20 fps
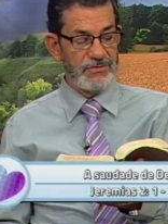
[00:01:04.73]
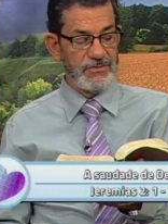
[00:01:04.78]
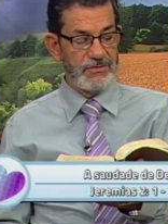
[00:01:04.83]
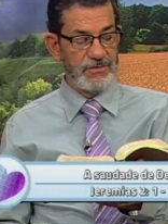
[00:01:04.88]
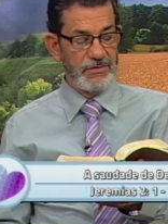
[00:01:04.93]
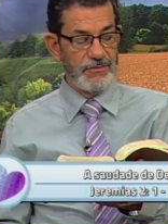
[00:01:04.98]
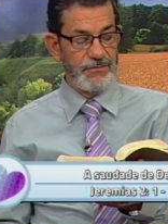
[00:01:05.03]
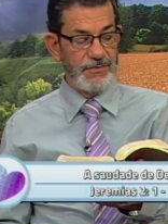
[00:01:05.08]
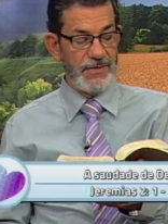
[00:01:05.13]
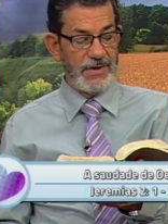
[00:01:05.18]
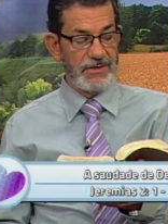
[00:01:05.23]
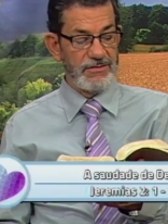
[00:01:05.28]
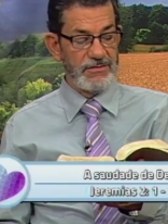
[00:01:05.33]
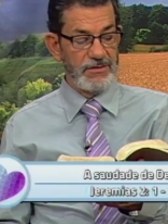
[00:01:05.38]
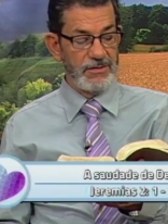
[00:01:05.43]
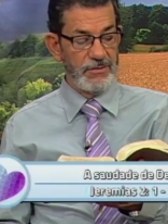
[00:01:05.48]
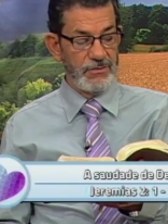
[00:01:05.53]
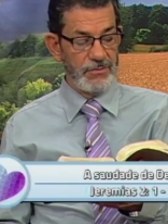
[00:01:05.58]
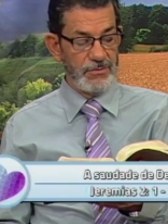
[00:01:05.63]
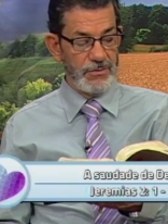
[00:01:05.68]
se
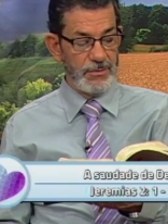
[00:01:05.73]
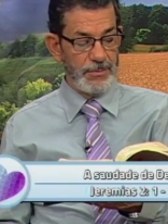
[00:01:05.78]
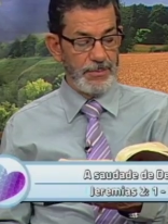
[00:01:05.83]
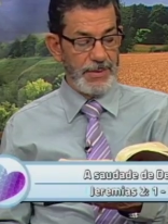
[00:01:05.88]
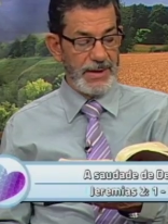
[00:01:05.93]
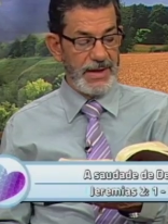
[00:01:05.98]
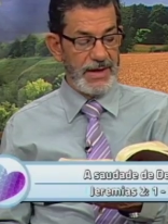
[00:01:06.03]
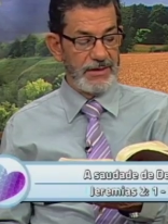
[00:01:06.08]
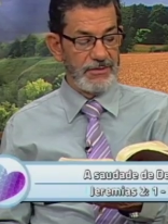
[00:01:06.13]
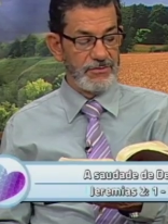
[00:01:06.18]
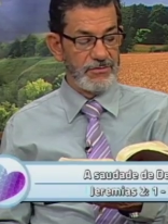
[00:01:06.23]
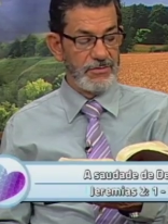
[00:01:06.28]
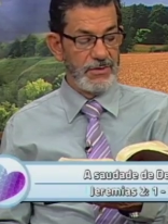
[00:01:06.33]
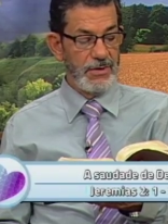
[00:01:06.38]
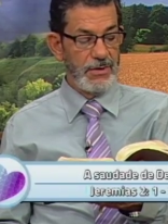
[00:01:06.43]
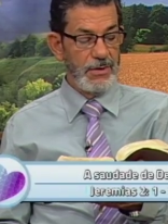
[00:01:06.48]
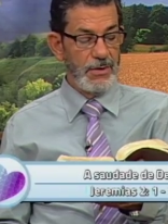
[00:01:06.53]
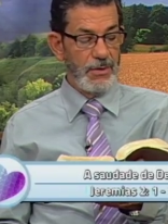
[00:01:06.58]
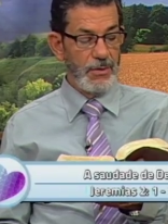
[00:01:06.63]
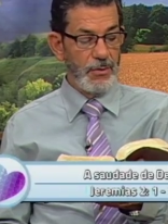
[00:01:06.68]
faziam culpados.
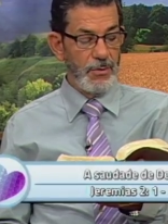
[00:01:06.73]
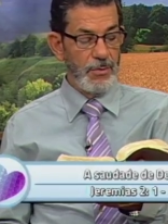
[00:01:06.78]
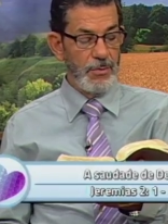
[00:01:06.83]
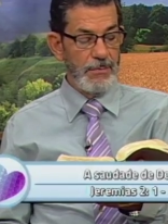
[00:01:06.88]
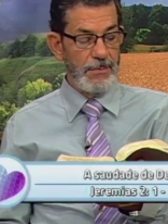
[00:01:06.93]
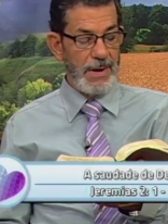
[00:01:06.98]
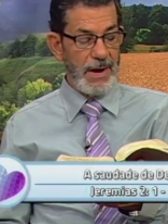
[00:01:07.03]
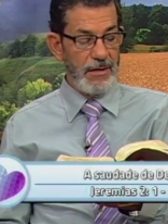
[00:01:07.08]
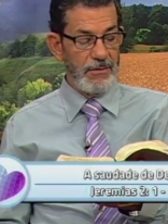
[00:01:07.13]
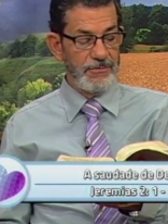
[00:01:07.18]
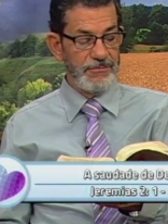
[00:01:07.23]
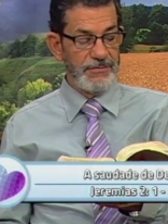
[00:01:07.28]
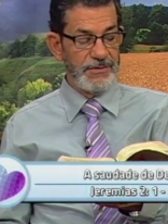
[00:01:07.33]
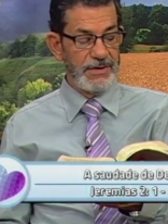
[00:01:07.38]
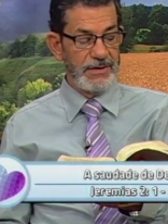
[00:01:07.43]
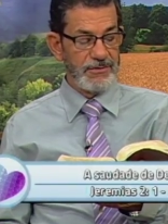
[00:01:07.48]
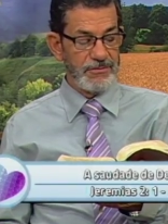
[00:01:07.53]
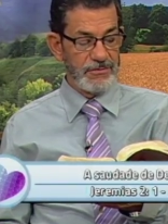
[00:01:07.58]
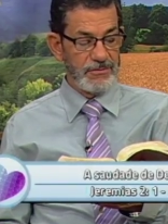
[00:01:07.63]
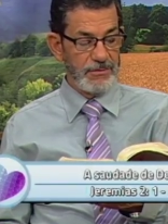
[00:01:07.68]
O mal
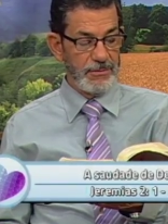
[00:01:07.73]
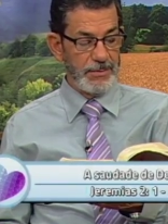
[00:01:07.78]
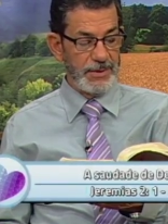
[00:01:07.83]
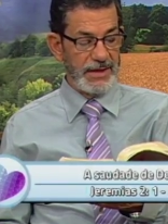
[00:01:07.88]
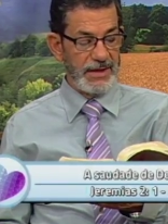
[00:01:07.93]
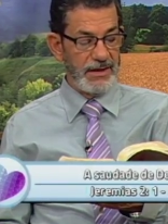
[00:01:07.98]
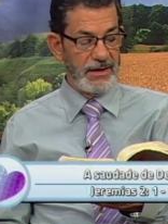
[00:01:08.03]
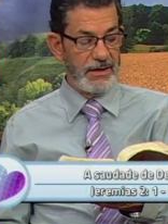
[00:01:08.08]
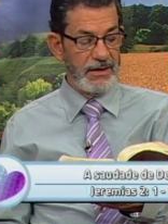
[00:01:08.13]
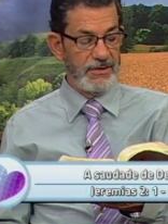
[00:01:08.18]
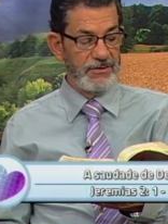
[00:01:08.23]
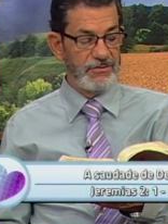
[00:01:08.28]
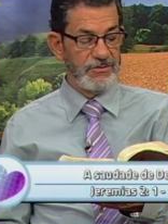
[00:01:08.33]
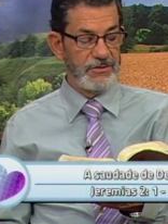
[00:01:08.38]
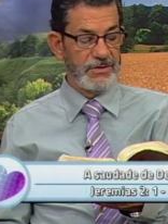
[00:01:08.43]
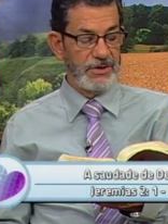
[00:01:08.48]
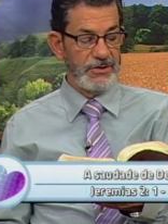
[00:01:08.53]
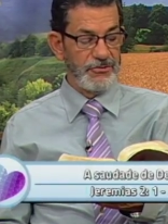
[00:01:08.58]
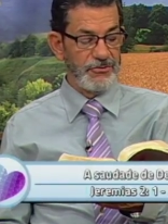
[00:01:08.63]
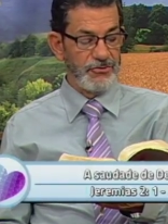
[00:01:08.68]
vinha sobre eles,
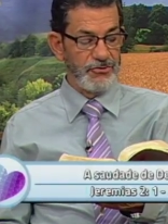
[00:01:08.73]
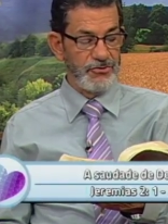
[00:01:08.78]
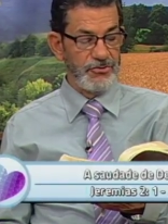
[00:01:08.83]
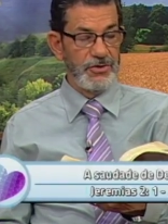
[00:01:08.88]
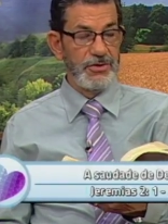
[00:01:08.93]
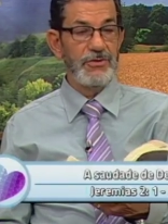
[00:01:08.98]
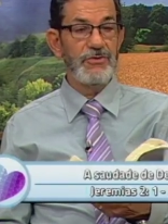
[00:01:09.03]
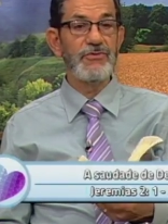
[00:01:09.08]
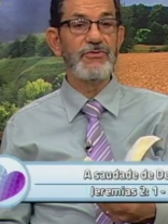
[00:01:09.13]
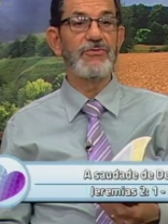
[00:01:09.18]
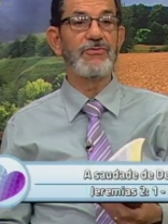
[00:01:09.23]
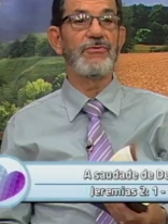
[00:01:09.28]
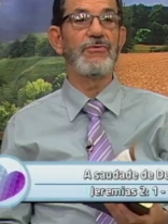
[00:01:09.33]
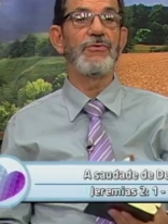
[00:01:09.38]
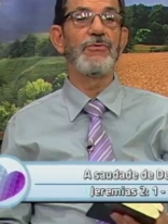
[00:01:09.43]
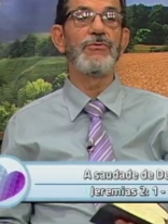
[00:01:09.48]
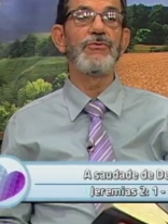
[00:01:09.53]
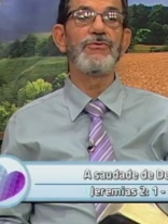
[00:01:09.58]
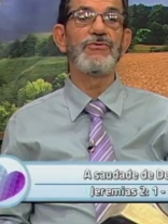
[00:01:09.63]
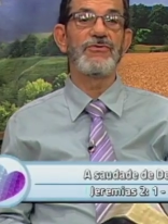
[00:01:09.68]
diz
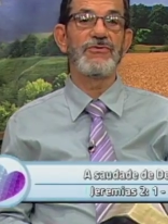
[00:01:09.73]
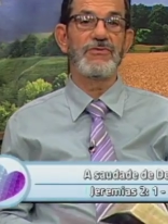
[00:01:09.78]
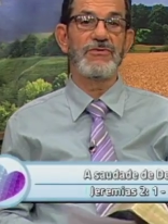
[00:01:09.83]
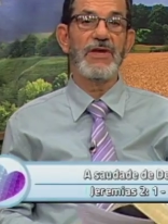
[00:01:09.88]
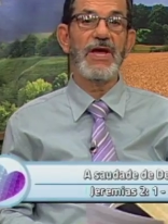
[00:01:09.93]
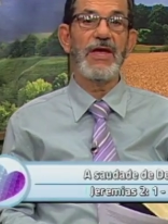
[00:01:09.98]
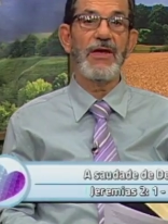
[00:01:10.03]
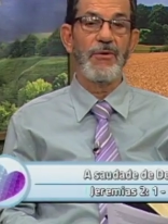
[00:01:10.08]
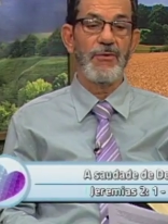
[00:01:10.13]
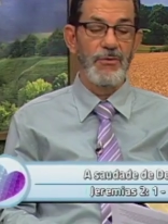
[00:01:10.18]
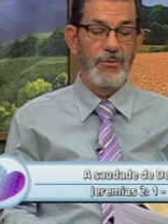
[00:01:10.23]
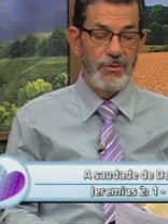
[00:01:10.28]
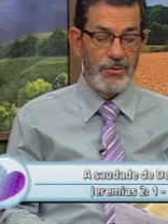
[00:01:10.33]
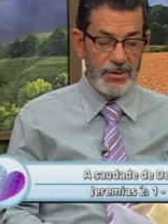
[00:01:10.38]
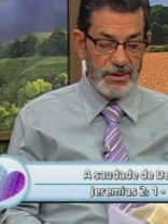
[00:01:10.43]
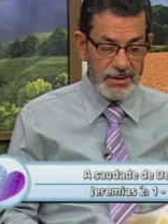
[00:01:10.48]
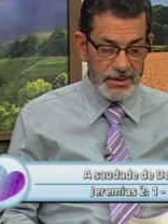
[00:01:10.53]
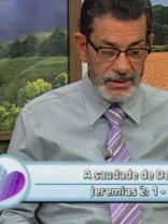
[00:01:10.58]
o Senhor.